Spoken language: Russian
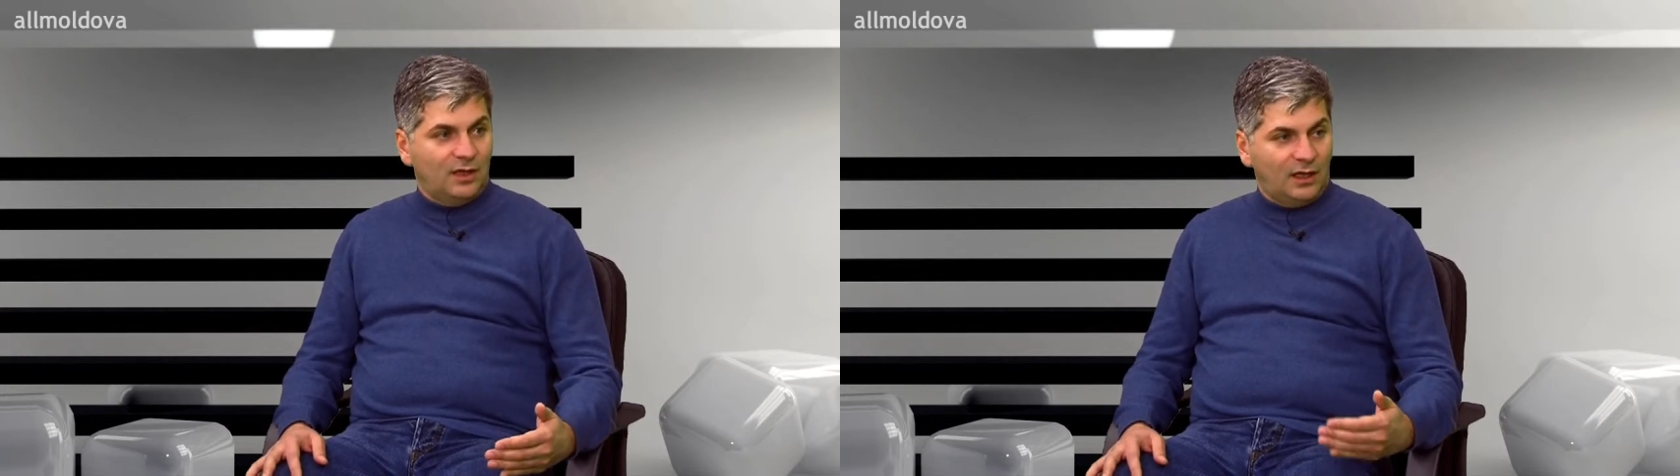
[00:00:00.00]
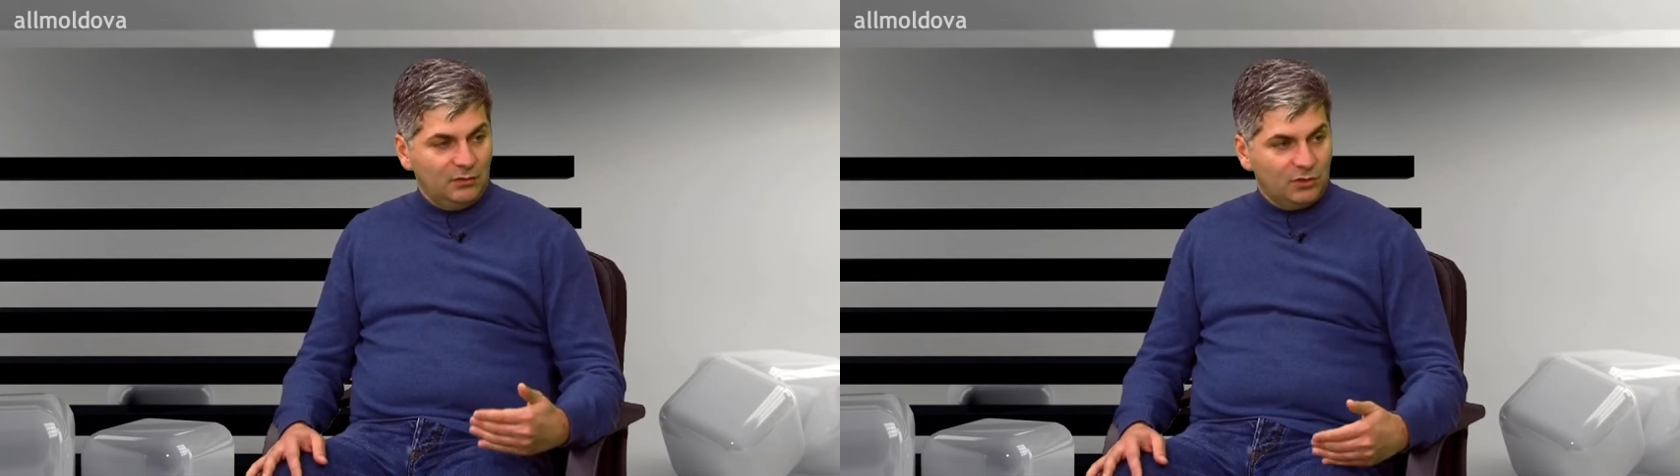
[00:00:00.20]

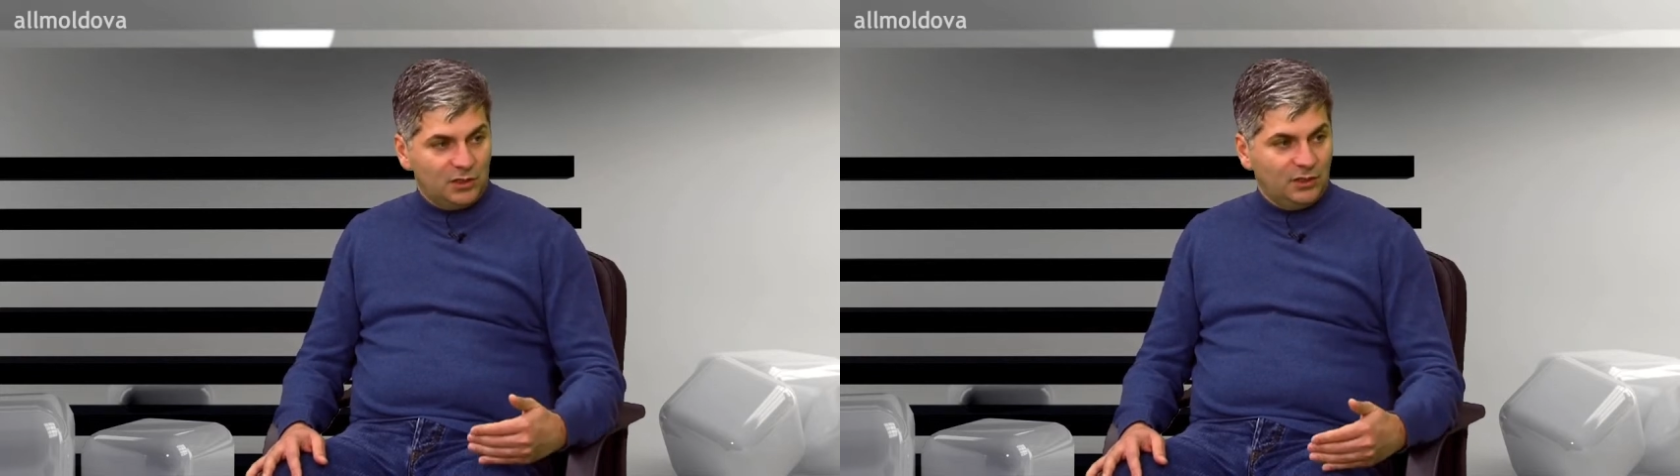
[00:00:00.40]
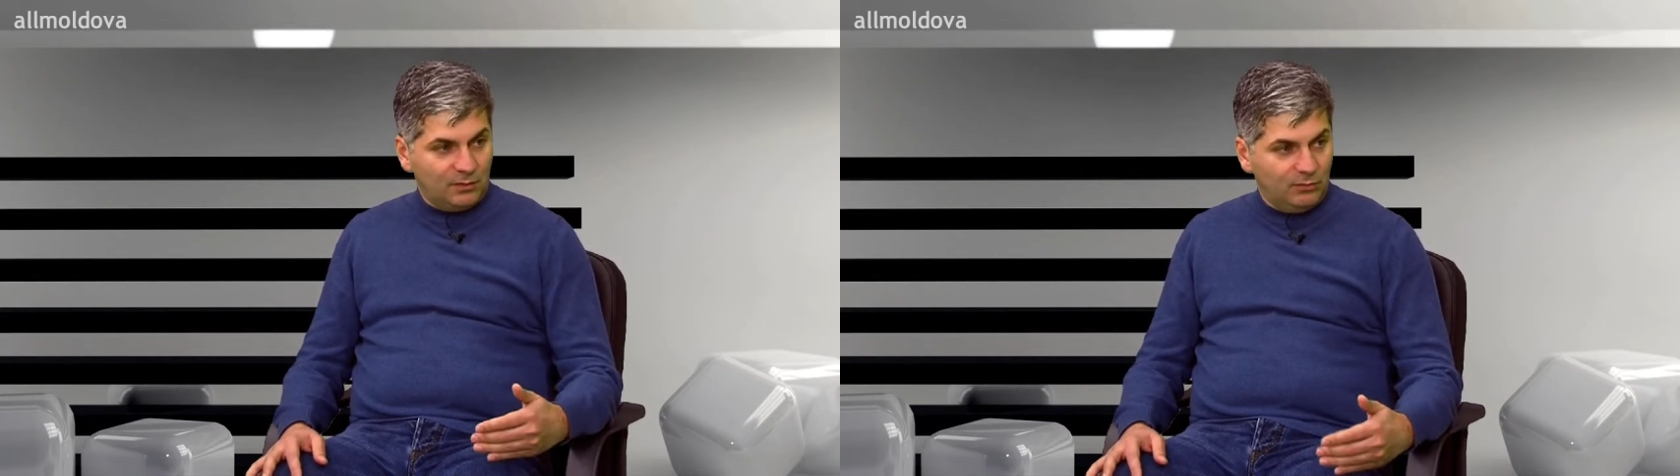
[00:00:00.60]
они
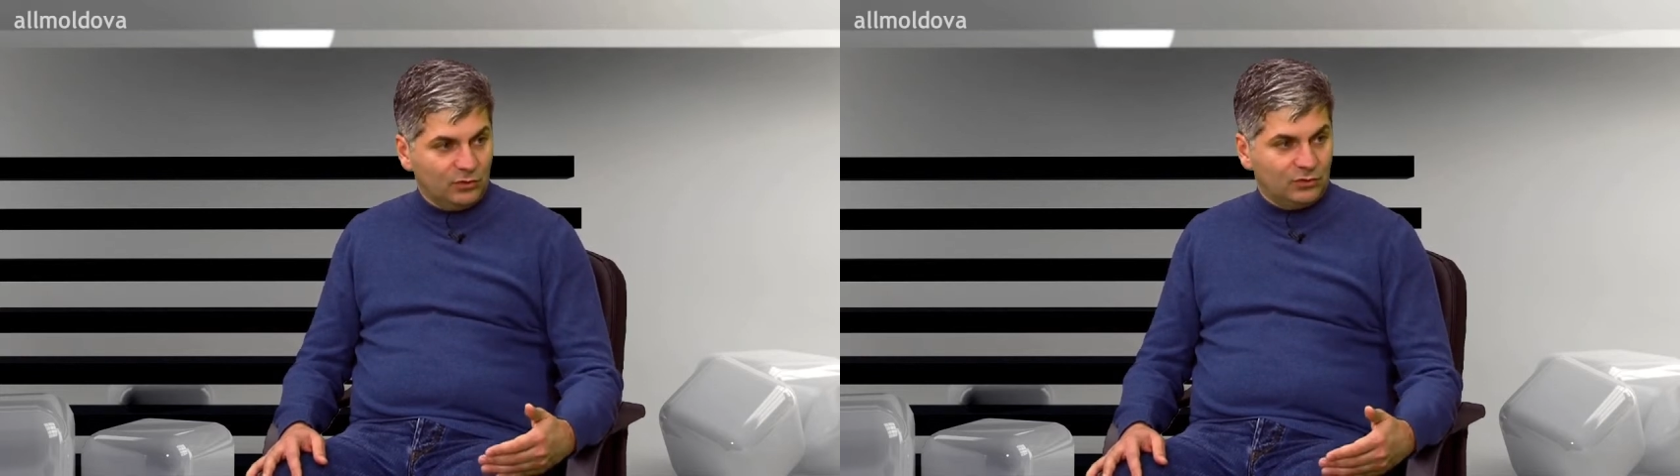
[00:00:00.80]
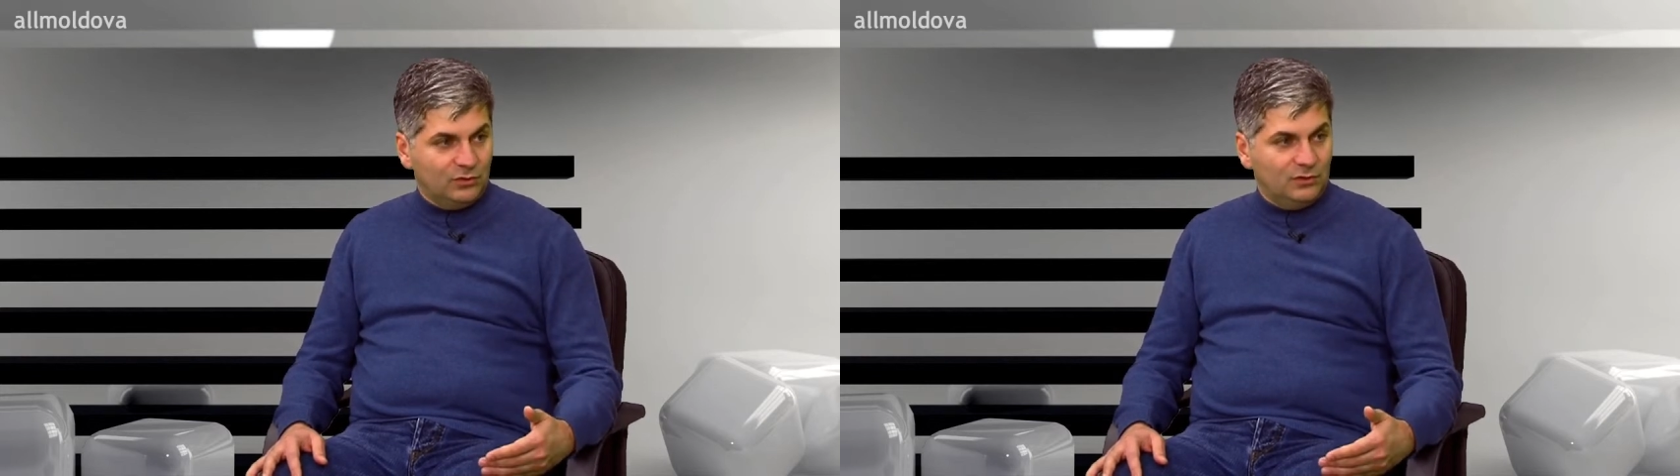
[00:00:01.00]
вышли на
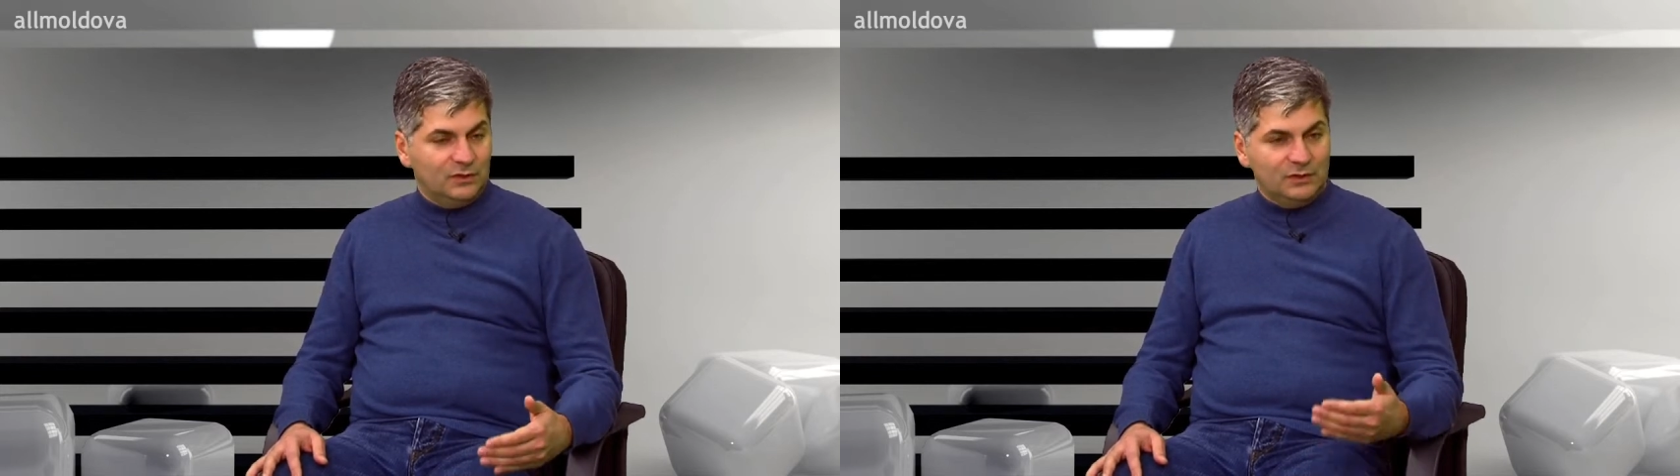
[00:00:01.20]
работу.